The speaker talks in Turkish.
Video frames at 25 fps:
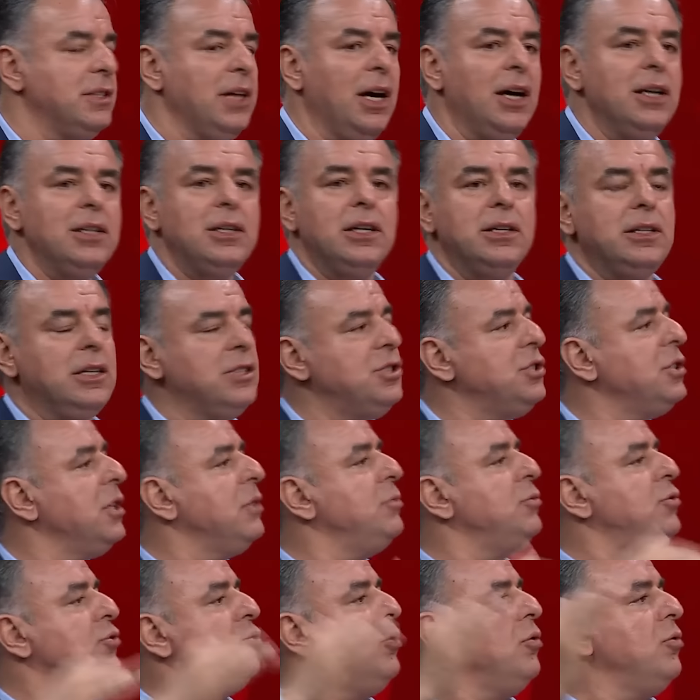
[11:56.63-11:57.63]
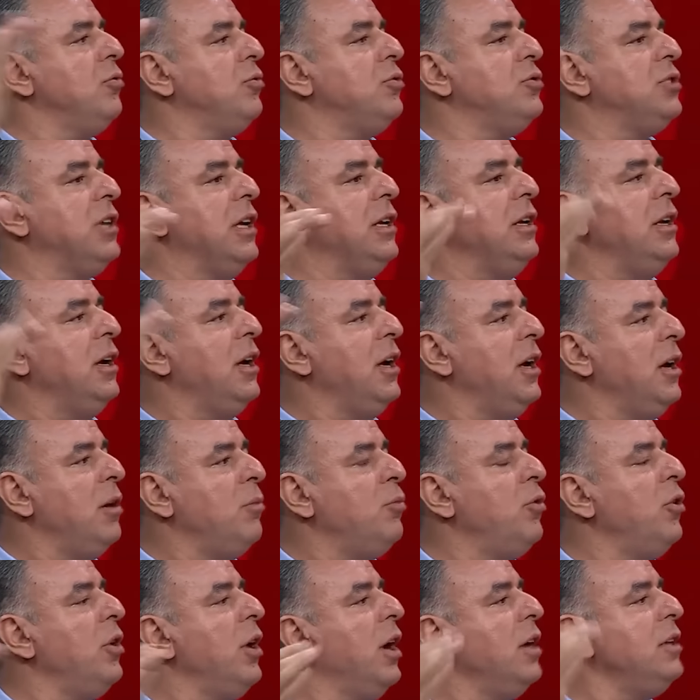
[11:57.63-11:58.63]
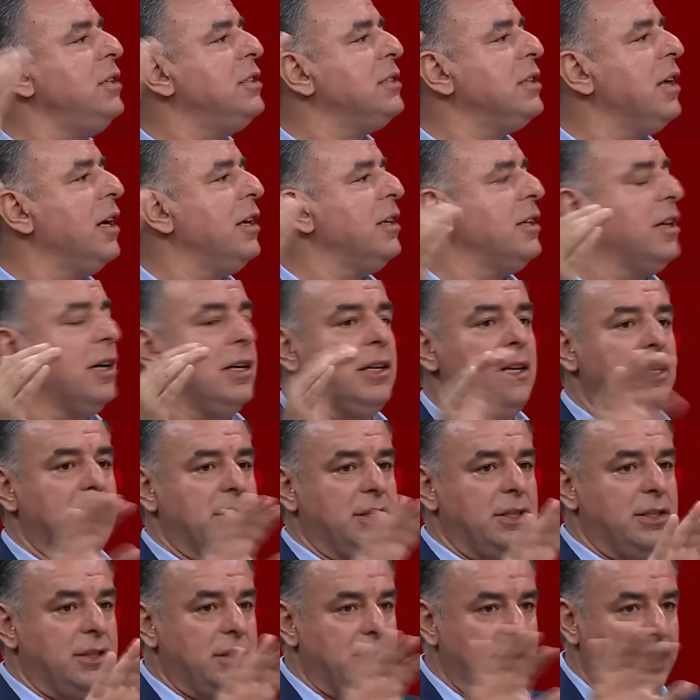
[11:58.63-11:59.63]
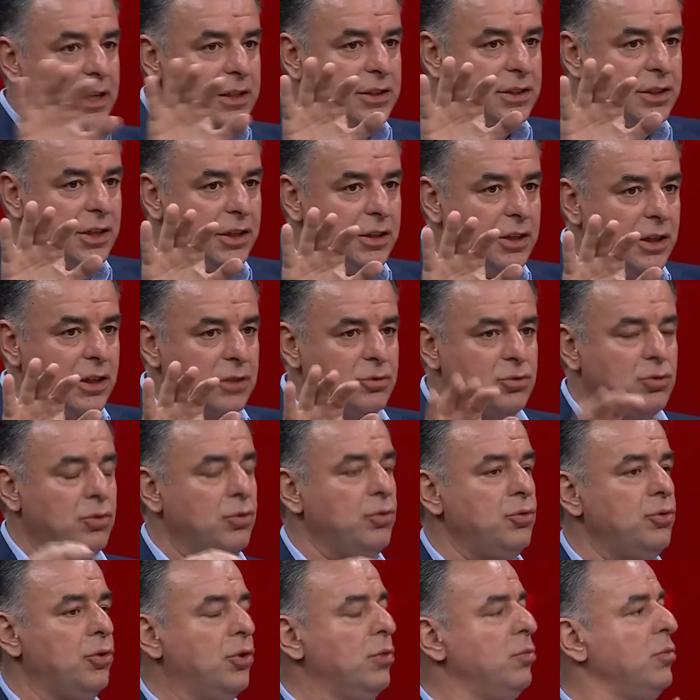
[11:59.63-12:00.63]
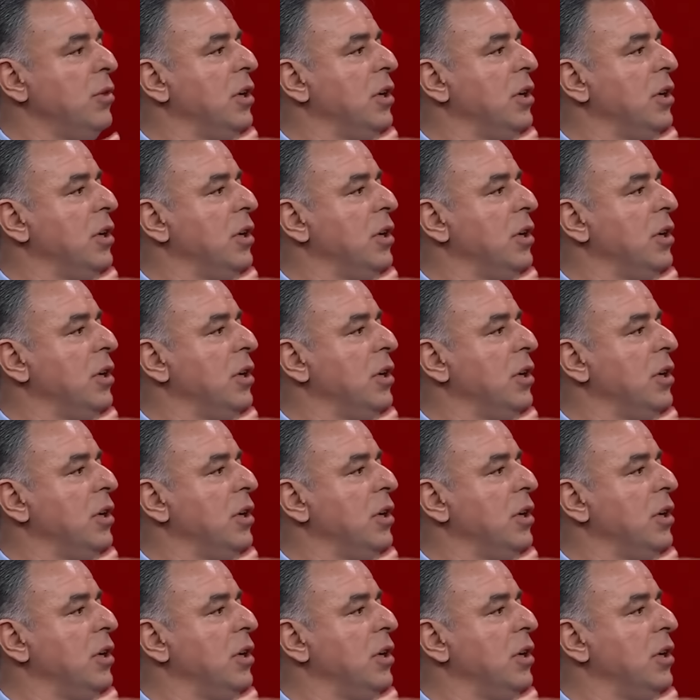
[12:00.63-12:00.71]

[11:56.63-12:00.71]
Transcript: Arkadaşlarımız çok güzel böyle Ali Sarikalar sizi tenzih ederek söylüyorum.